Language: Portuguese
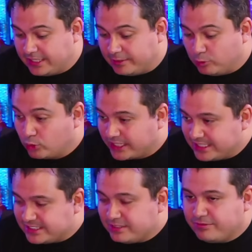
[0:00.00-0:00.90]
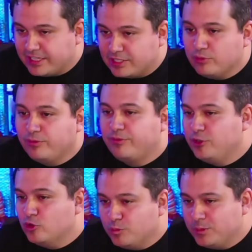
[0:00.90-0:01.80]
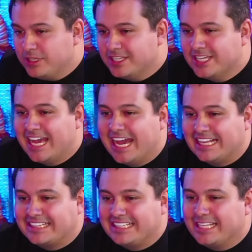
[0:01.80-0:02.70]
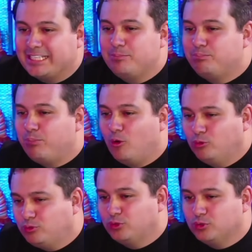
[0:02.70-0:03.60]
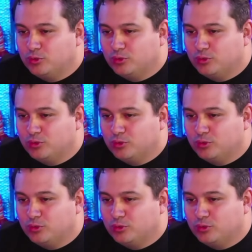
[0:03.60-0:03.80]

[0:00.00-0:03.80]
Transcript: o que se vê no filme, Sim. até que ponto.